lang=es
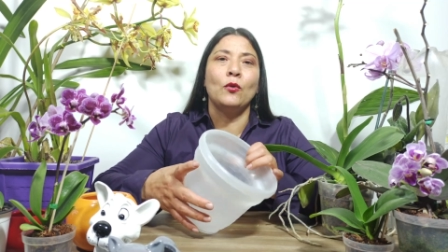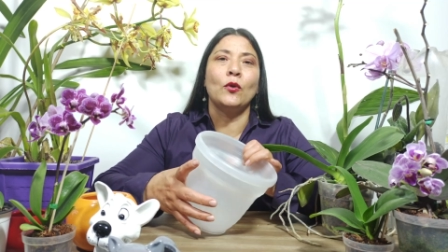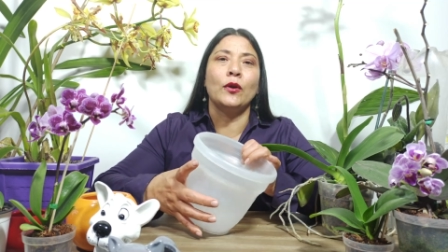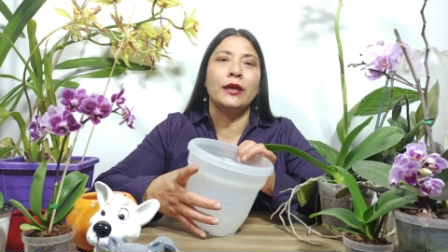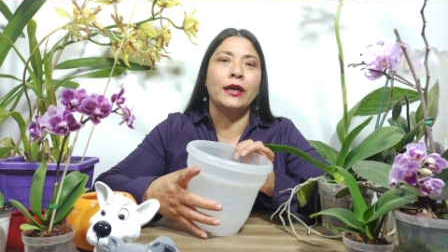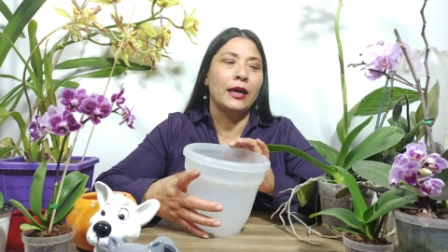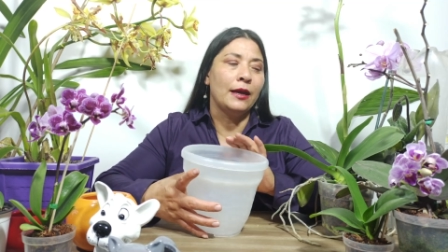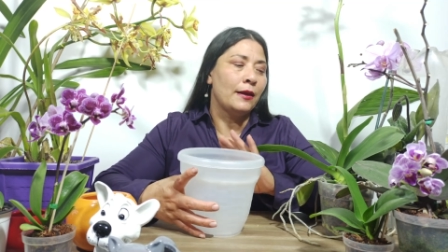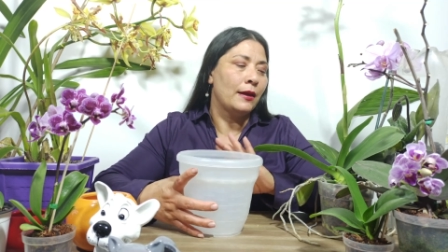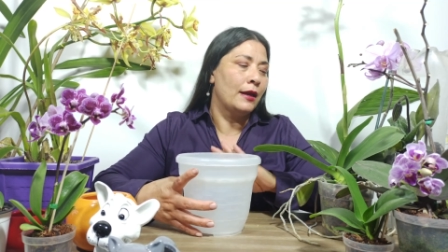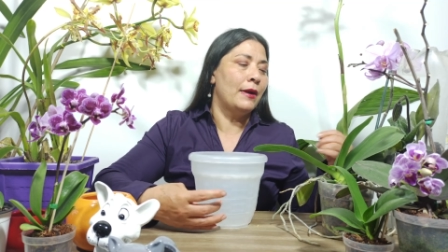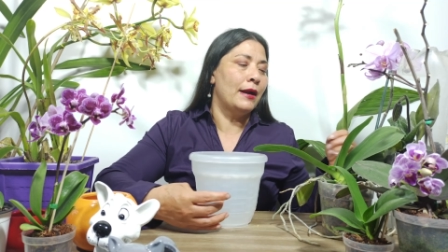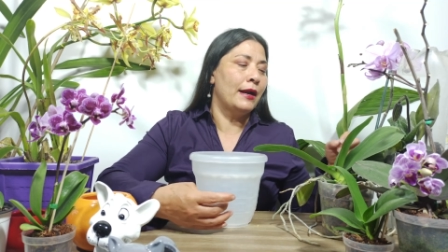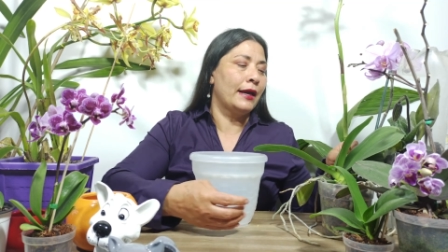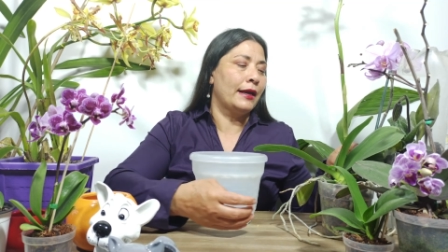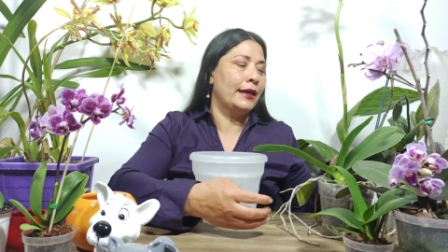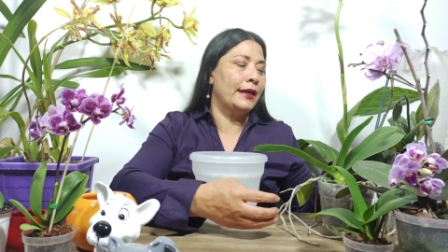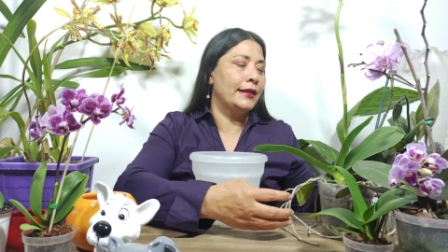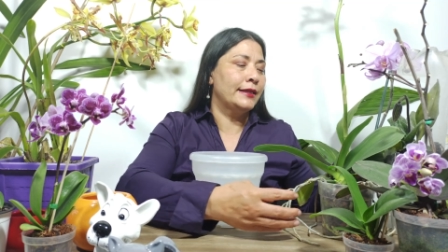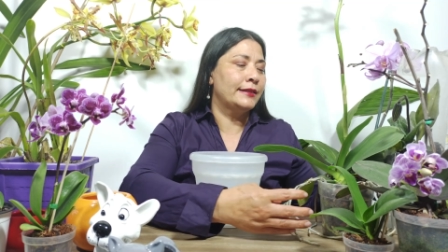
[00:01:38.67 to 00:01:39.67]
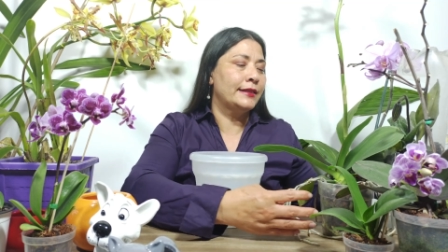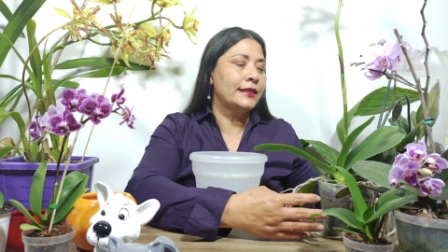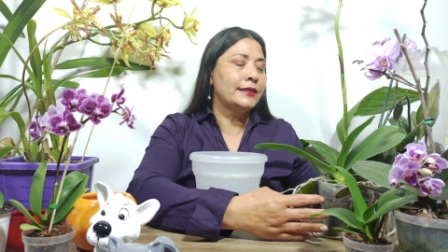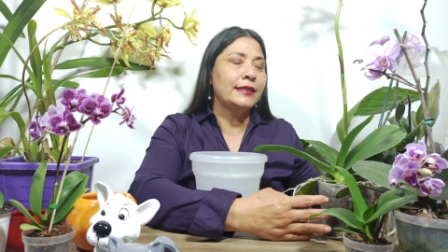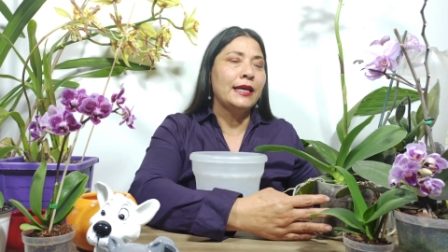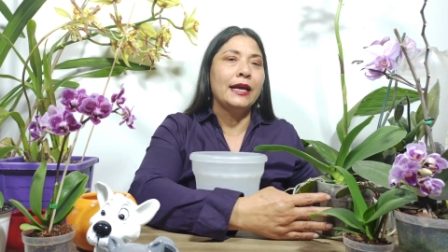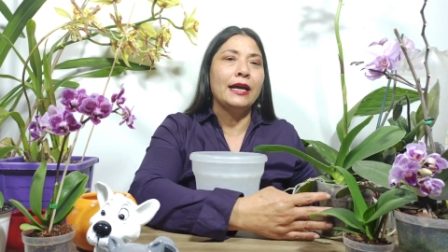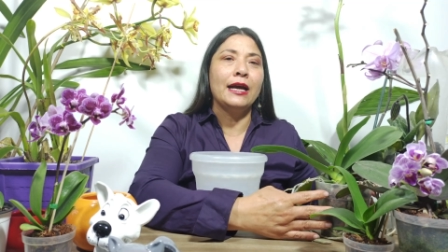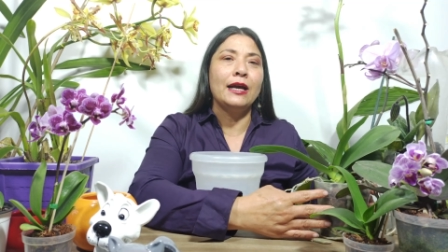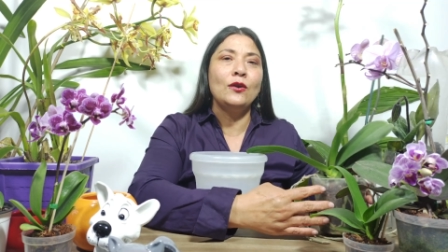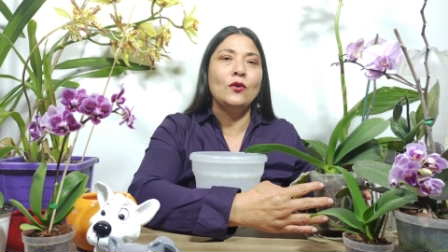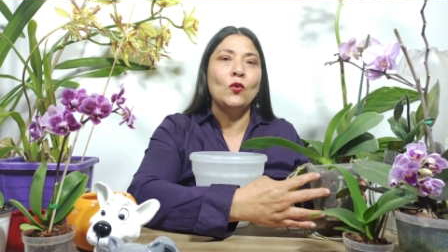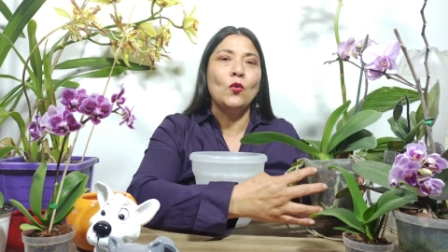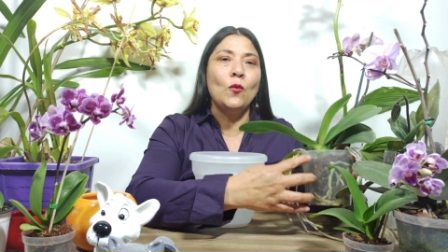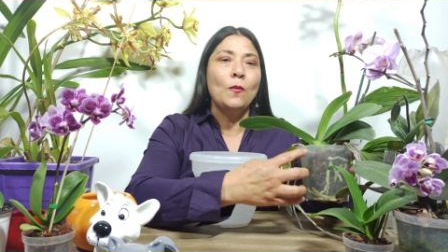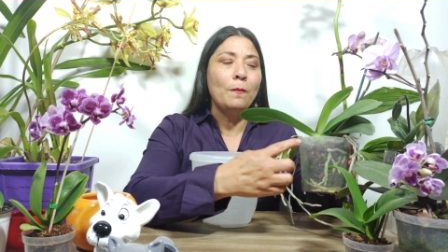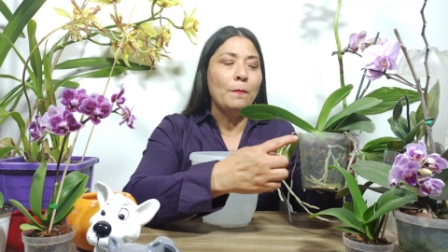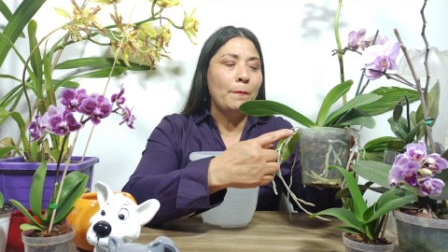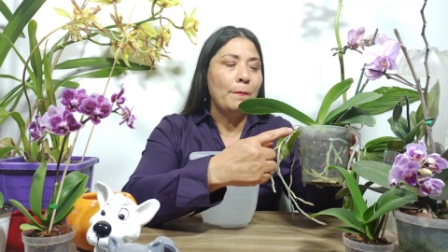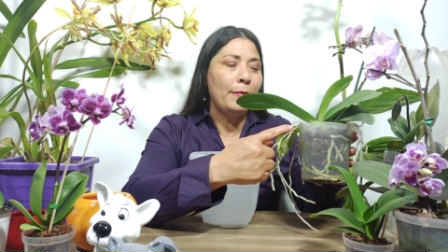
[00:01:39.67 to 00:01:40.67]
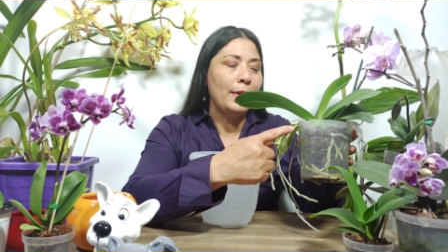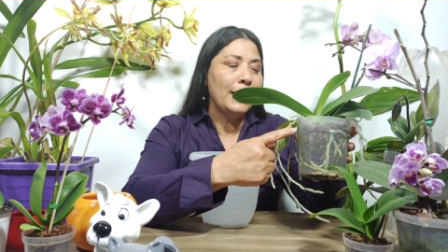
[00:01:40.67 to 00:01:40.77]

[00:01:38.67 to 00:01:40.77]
¿Por qué? Para que éstas tengan un